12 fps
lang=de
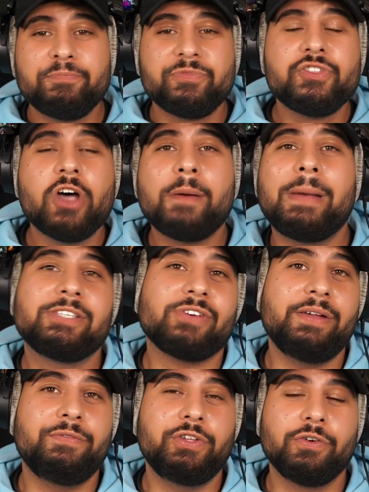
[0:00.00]
nochmal so
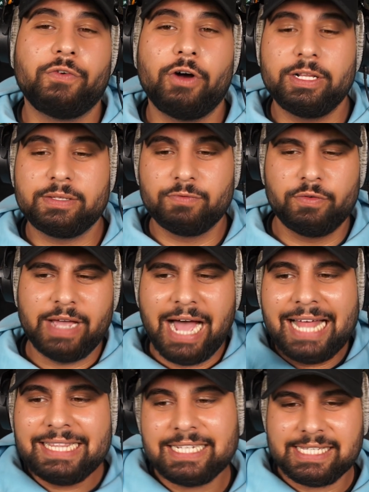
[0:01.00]
ein Video wollt, wo wir
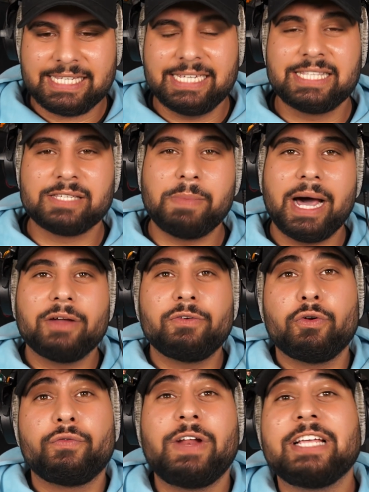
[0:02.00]
andere Skins machen
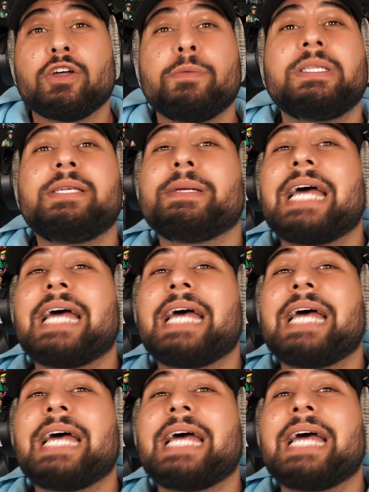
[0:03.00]
oder vielleicht auch mit jemand